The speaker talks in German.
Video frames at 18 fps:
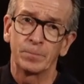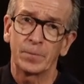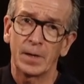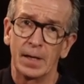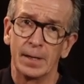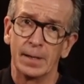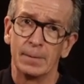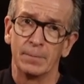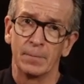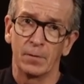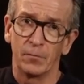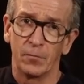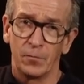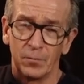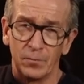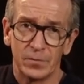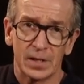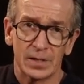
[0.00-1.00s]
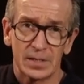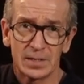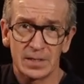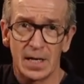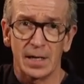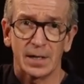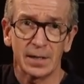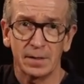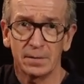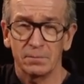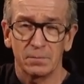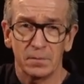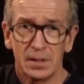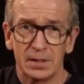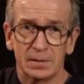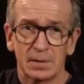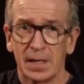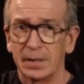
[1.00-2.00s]
ähm, dass ich sage,
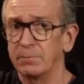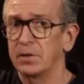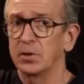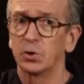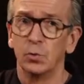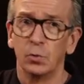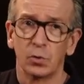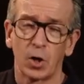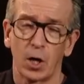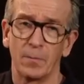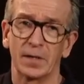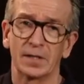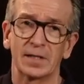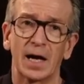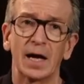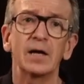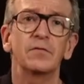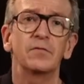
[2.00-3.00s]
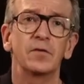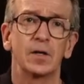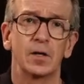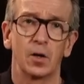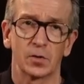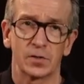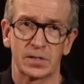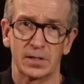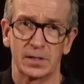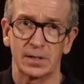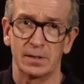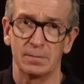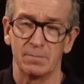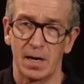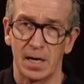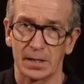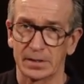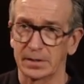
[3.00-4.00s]
ich kann mit 0,34 Lots in den
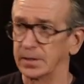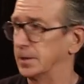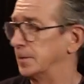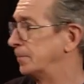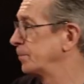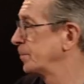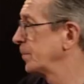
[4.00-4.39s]
Markt gehen.